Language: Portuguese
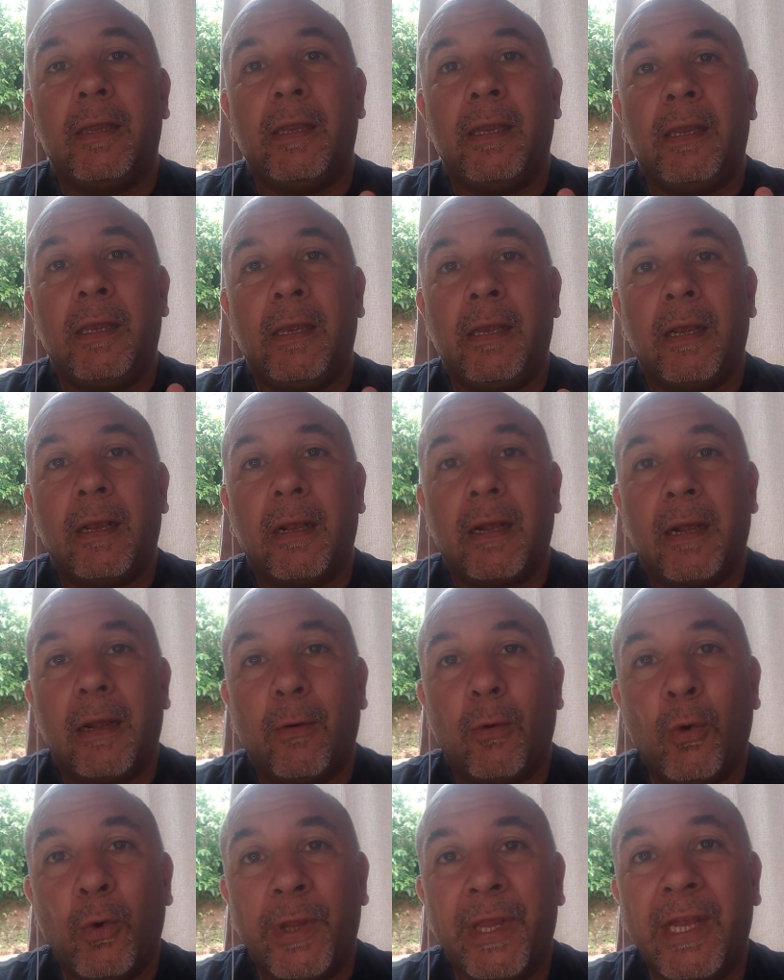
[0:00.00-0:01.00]
e
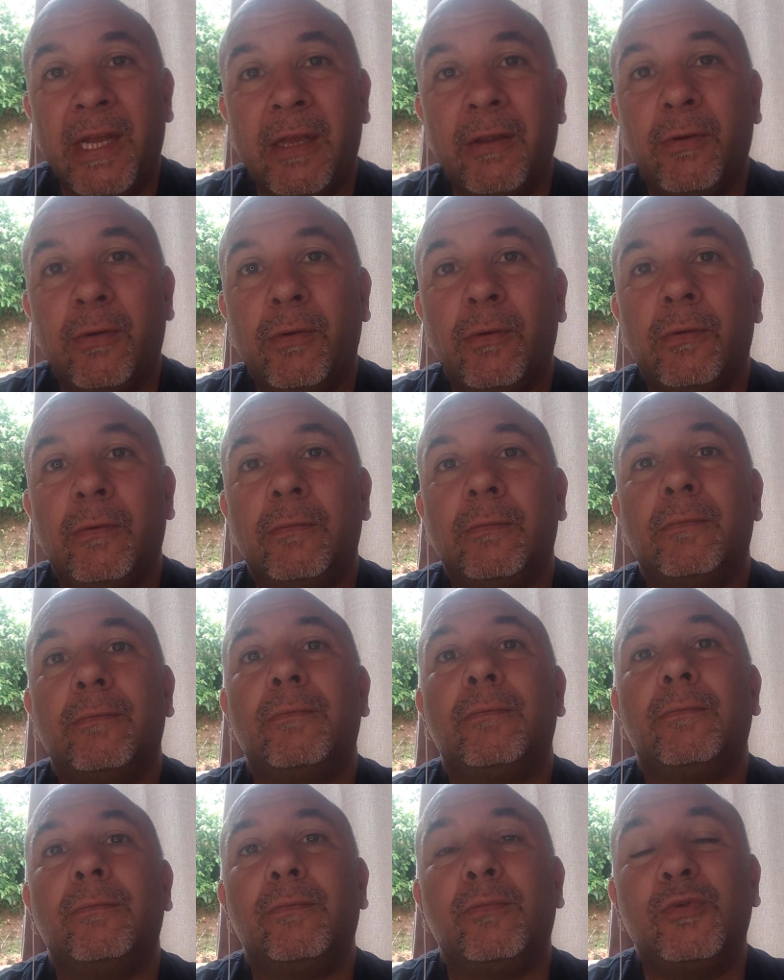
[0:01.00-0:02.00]
orando,
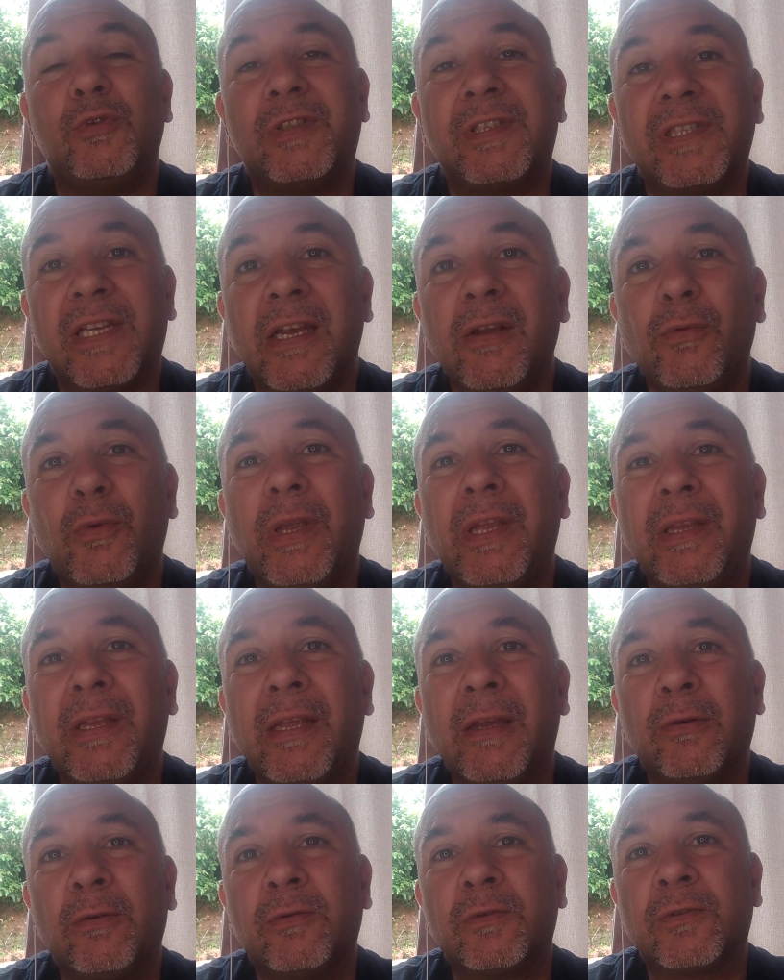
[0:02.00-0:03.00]
buscando em
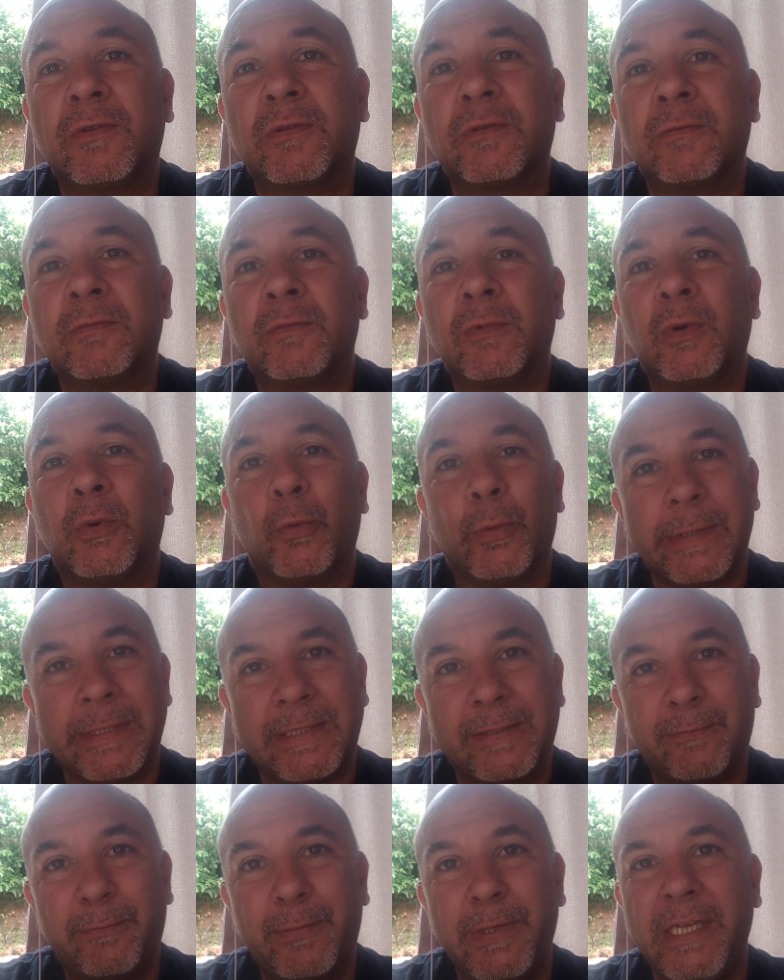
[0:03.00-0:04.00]
Deus o
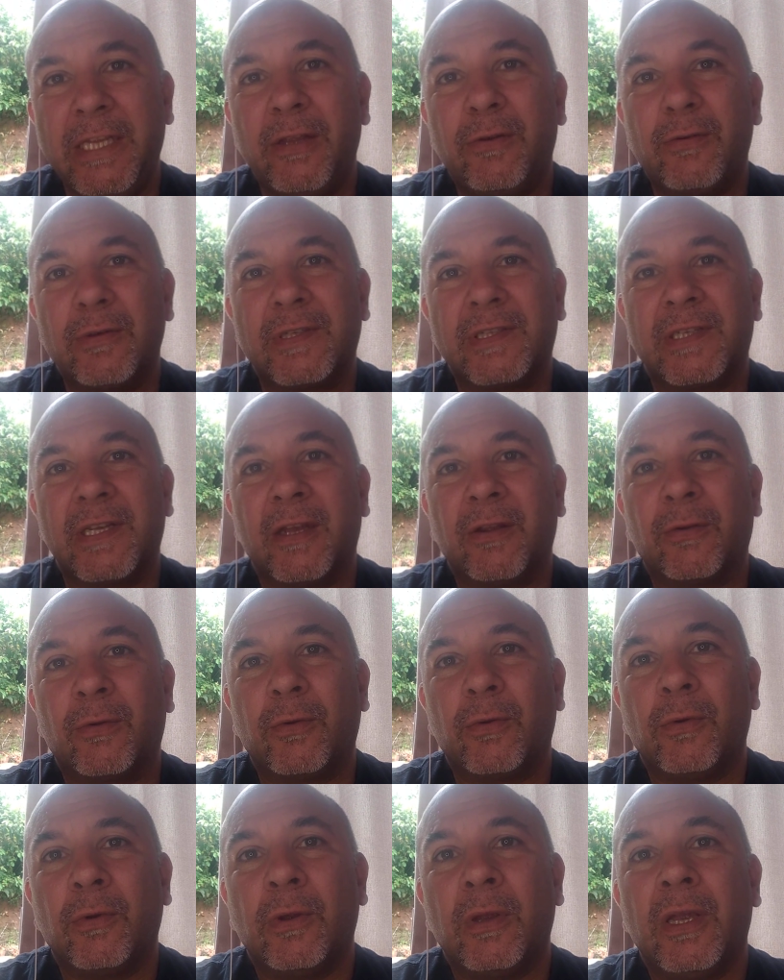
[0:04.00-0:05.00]
Espírito
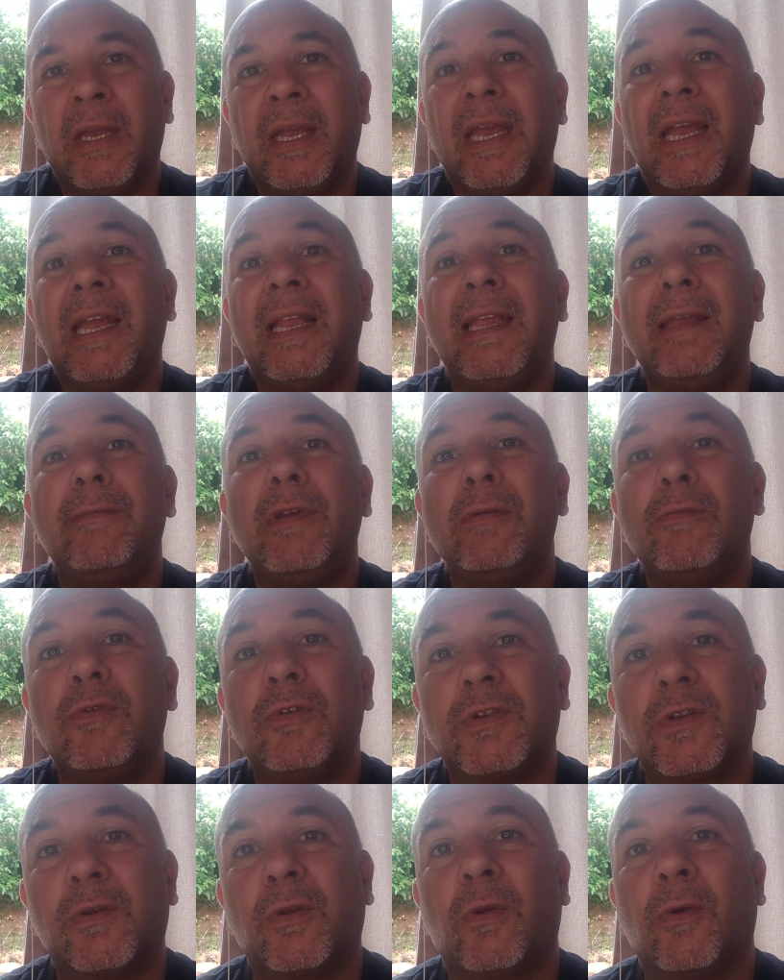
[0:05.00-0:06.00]
Santo, ele me
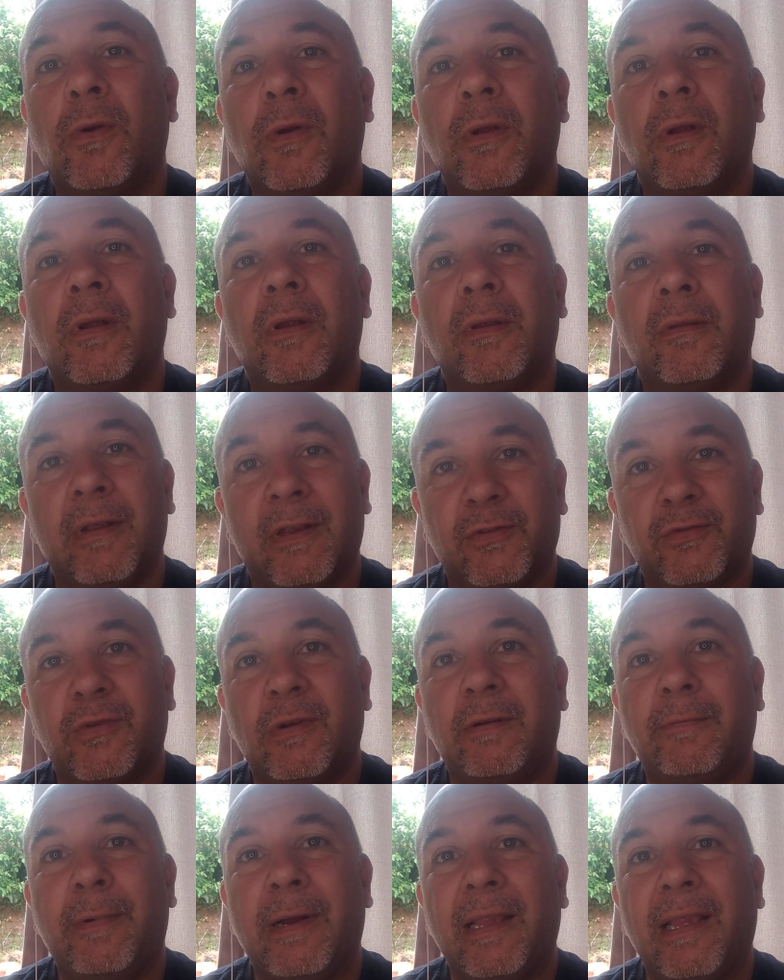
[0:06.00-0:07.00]
mostrou na
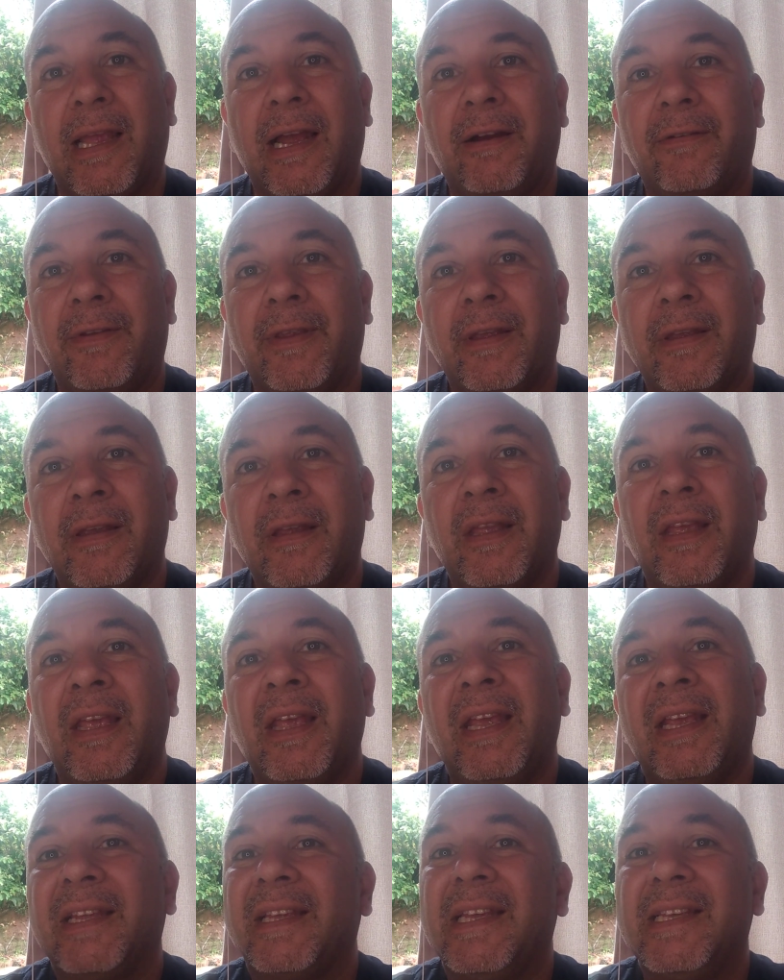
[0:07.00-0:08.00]
sua palavra.
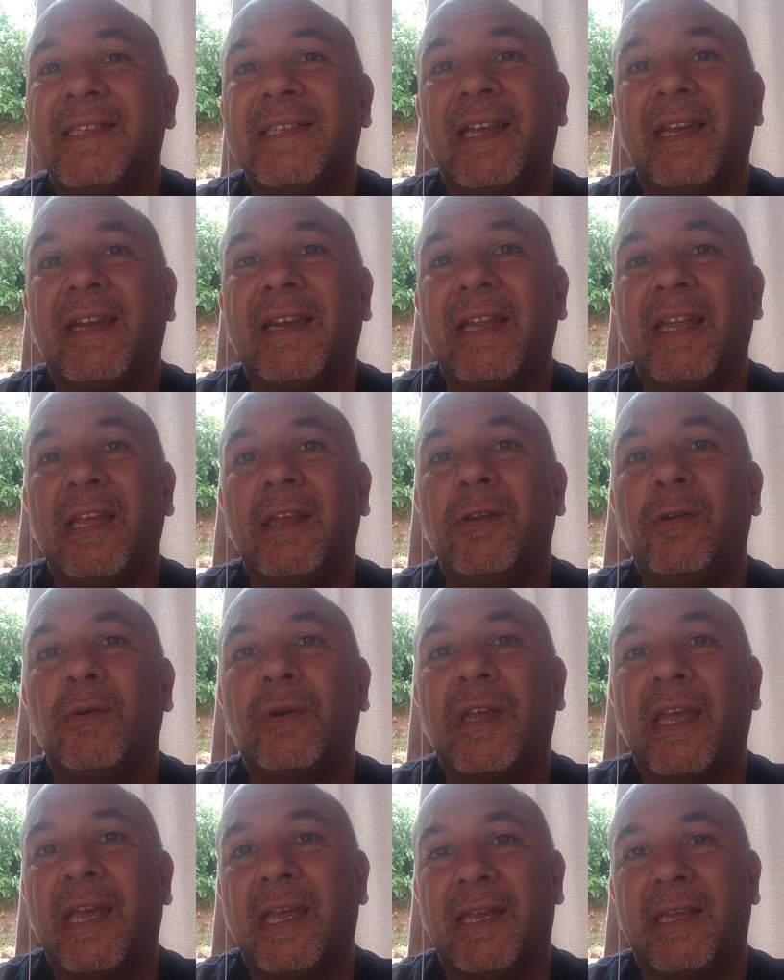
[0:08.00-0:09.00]
Que
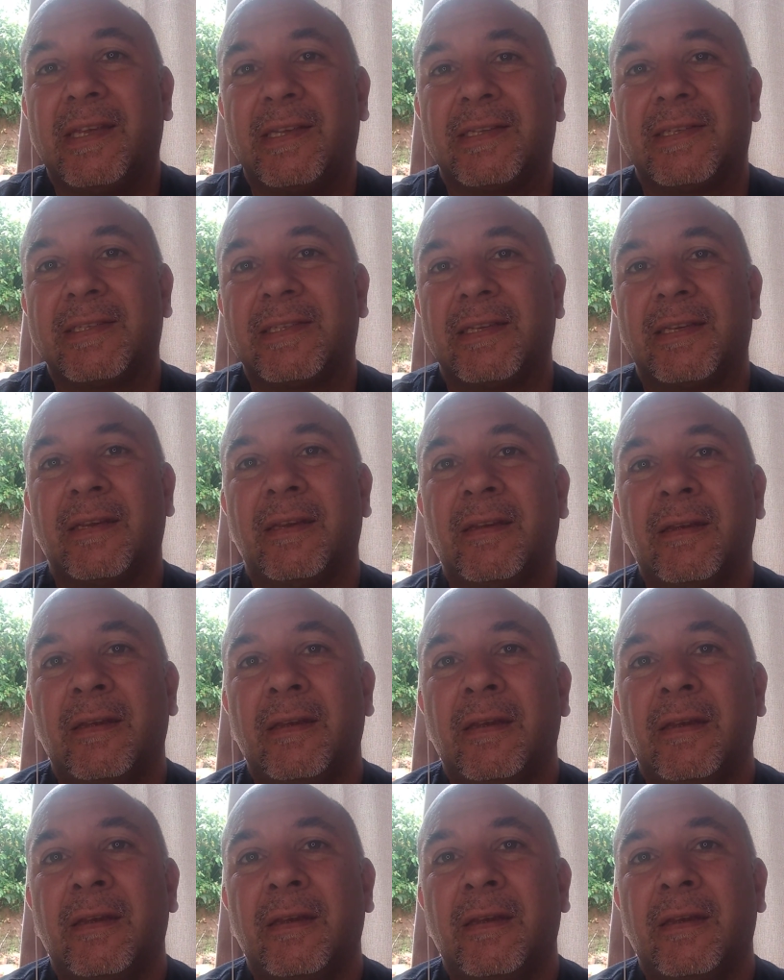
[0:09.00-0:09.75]
segredo que é esse?